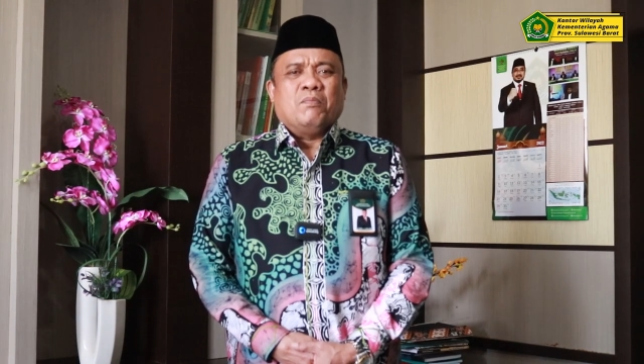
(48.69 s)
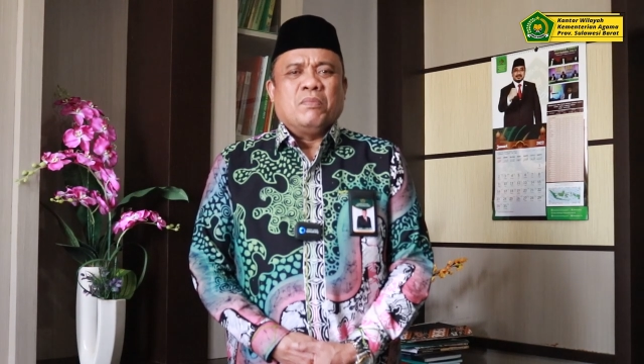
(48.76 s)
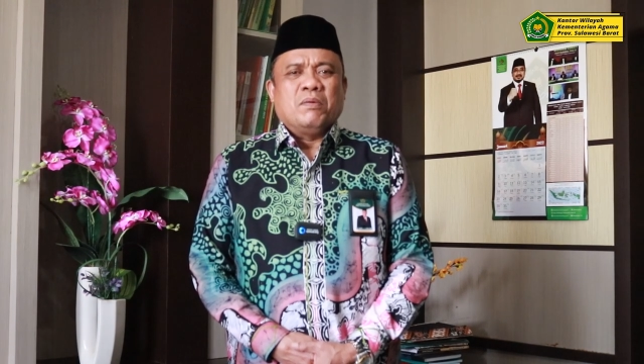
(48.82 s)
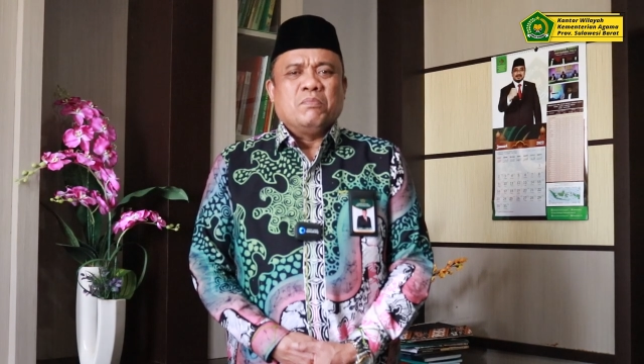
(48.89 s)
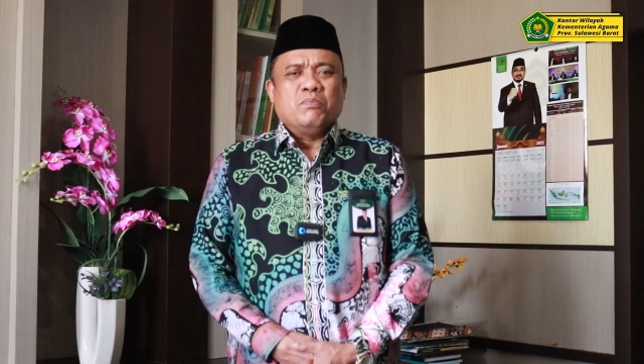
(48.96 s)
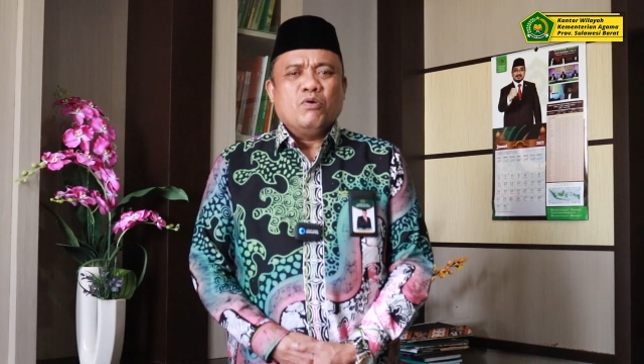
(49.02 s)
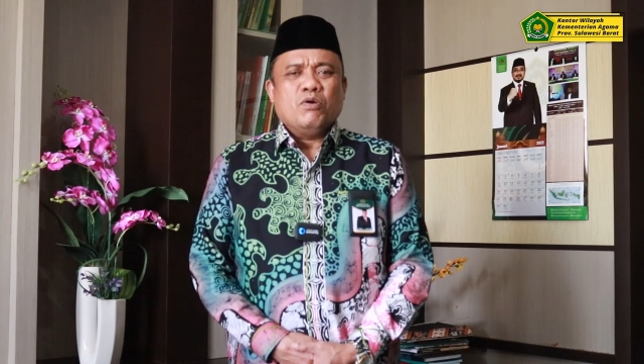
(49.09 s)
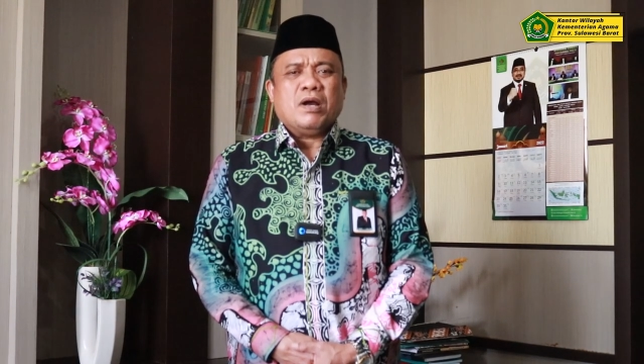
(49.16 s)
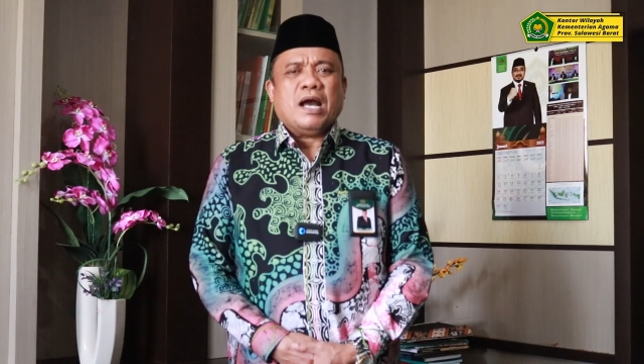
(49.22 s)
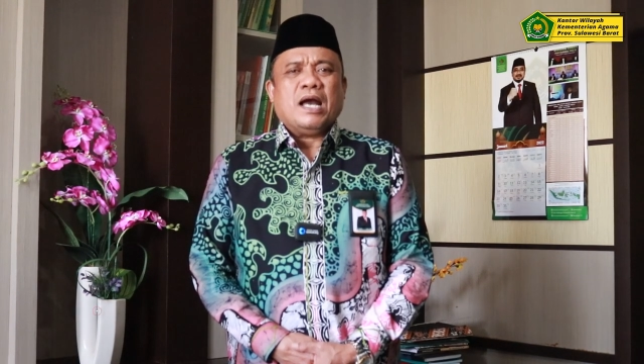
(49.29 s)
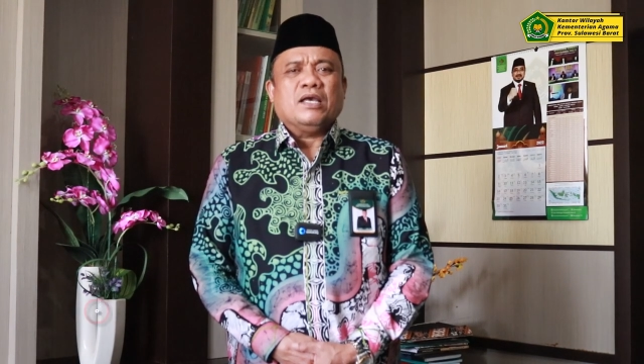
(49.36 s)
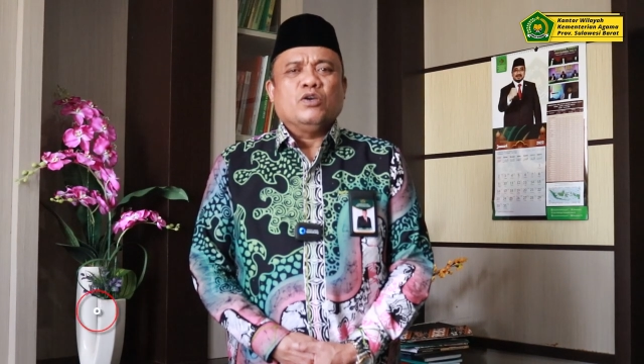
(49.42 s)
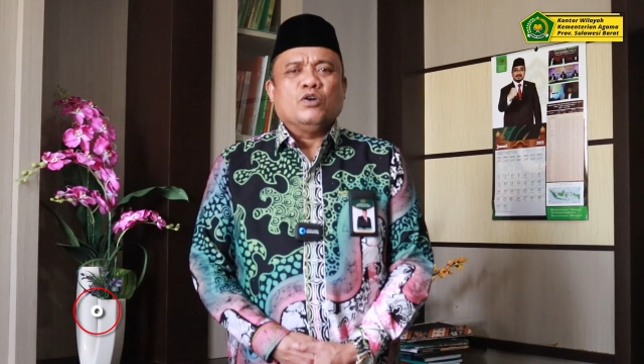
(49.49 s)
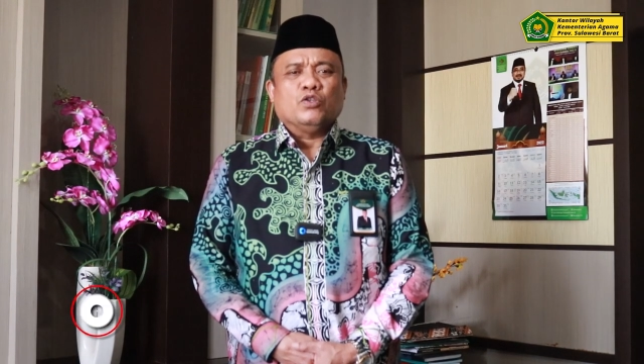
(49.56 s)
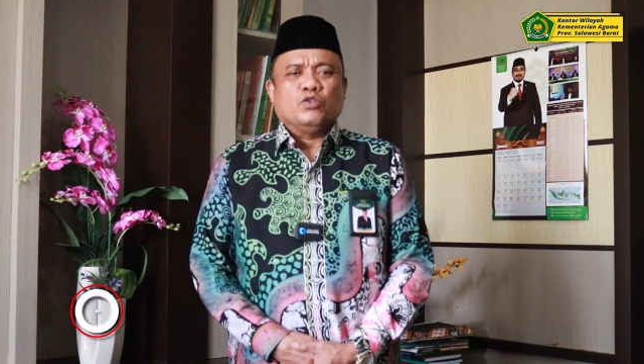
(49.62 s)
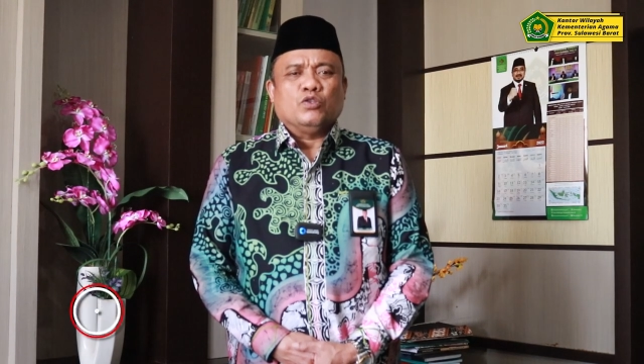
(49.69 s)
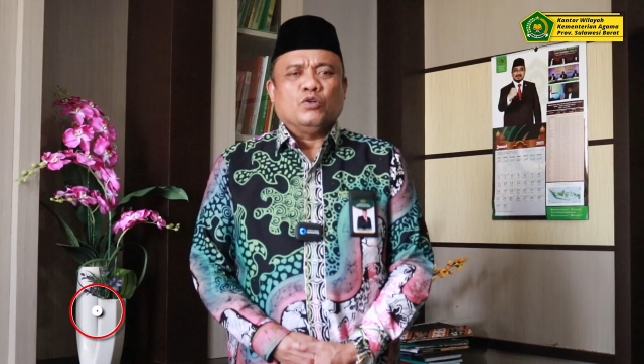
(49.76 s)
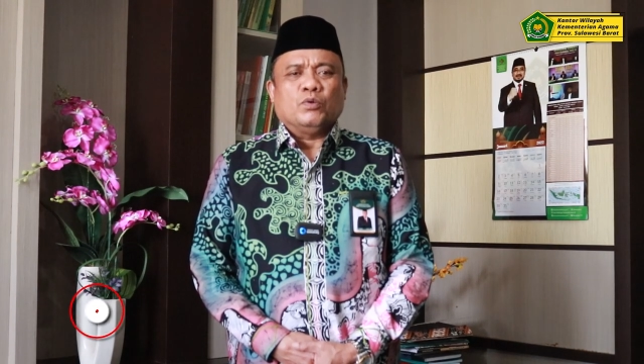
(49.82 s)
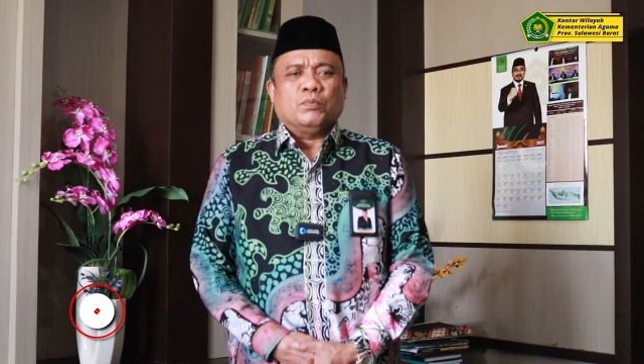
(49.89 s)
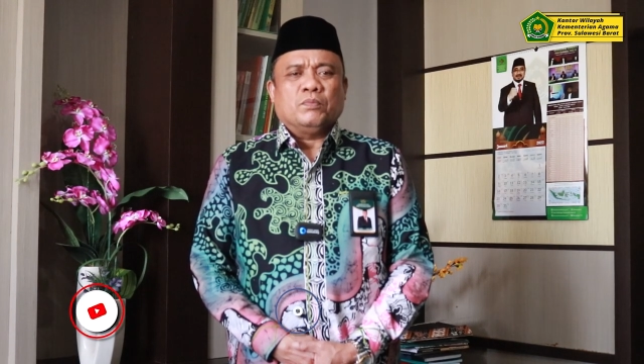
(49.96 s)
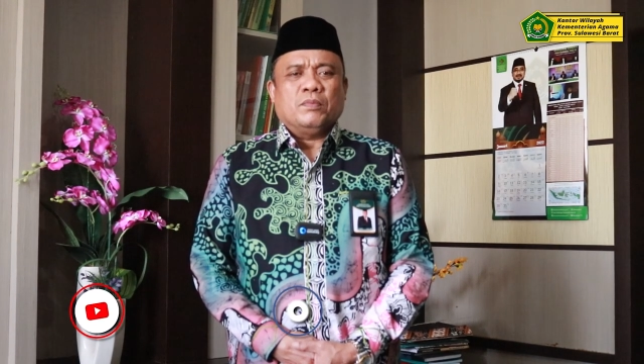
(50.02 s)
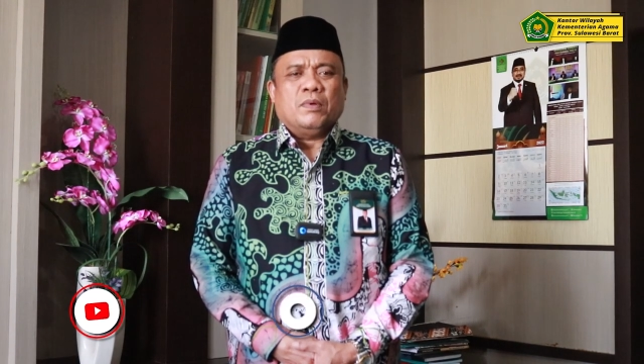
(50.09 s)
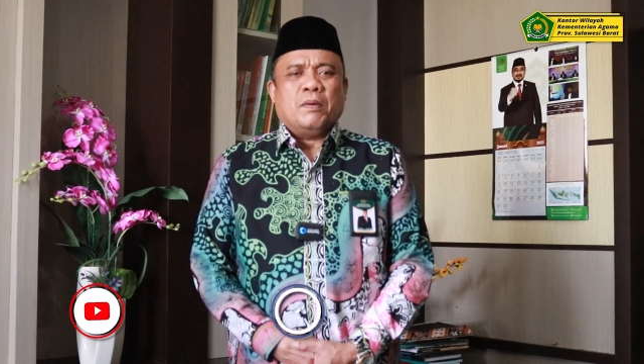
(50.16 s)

membuka YouTube,